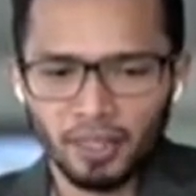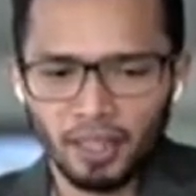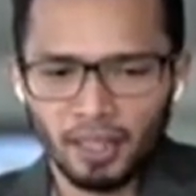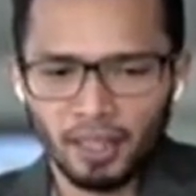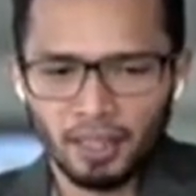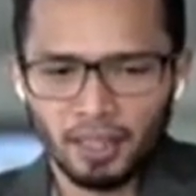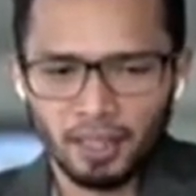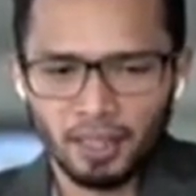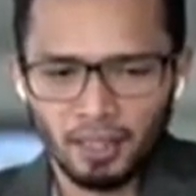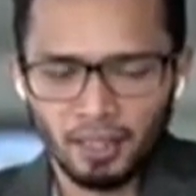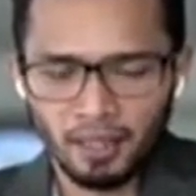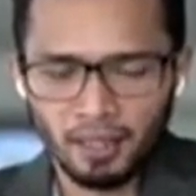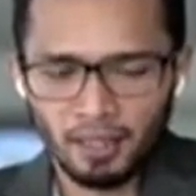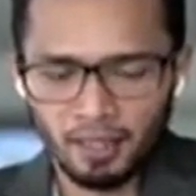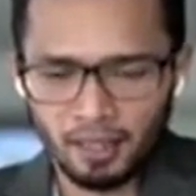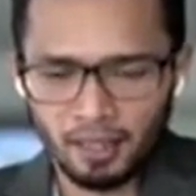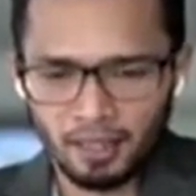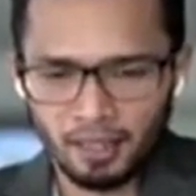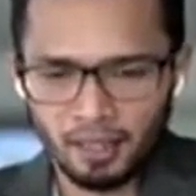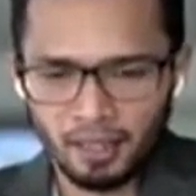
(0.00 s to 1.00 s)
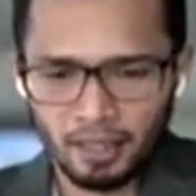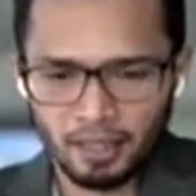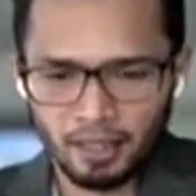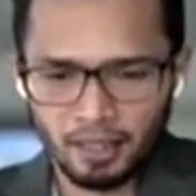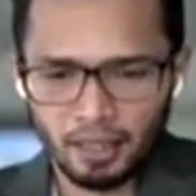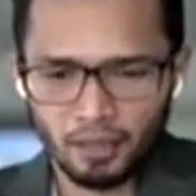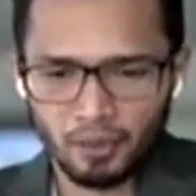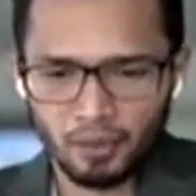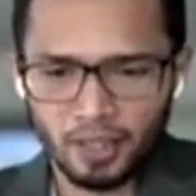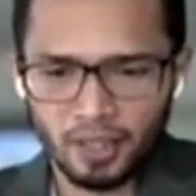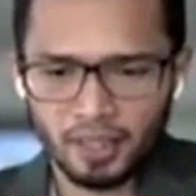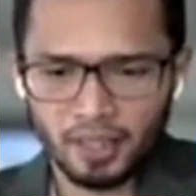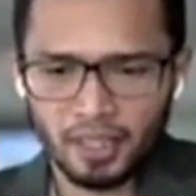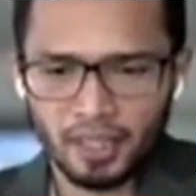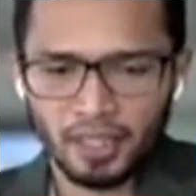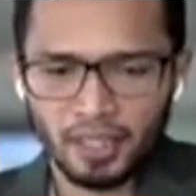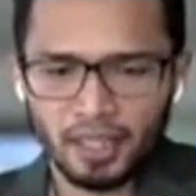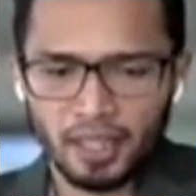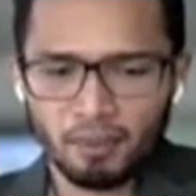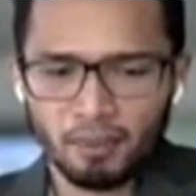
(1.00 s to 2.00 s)
positif ya uh,
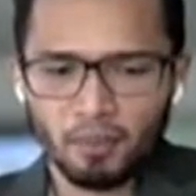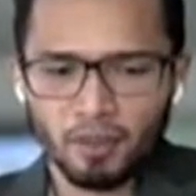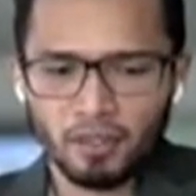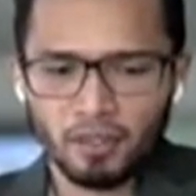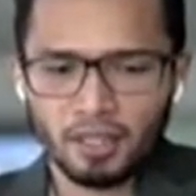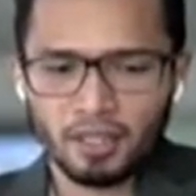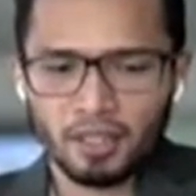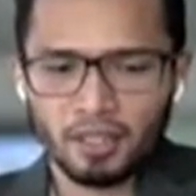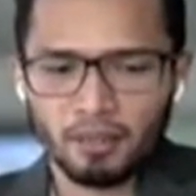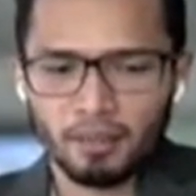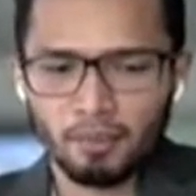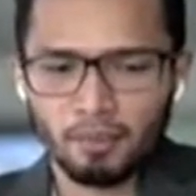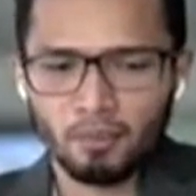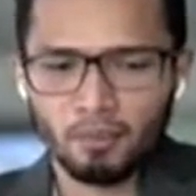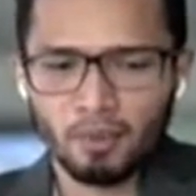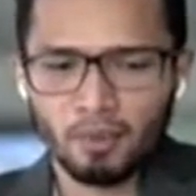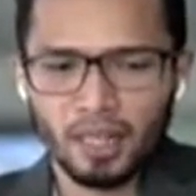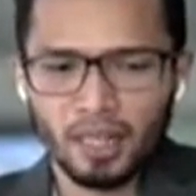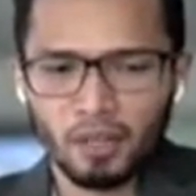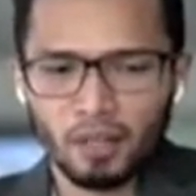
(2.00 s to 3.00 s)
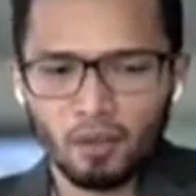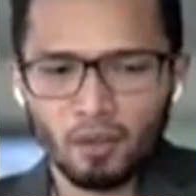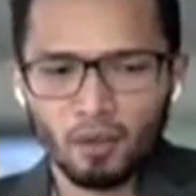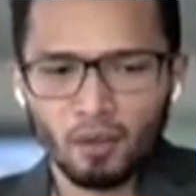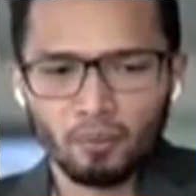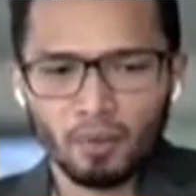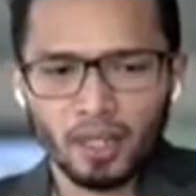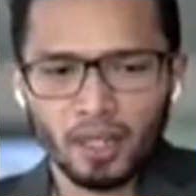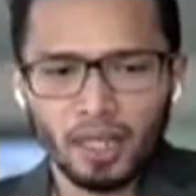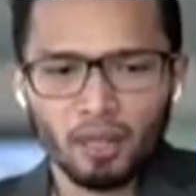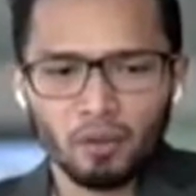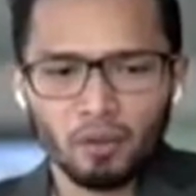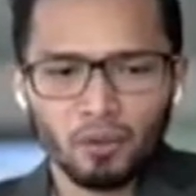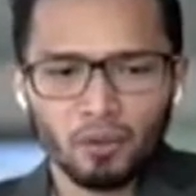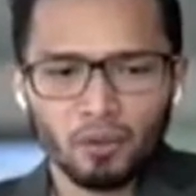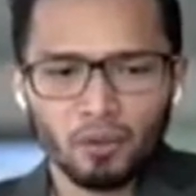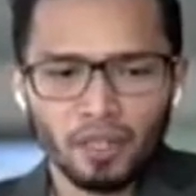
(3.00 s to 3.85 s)
tentunya seiring dengan proses uh, pemulihan ekonomi.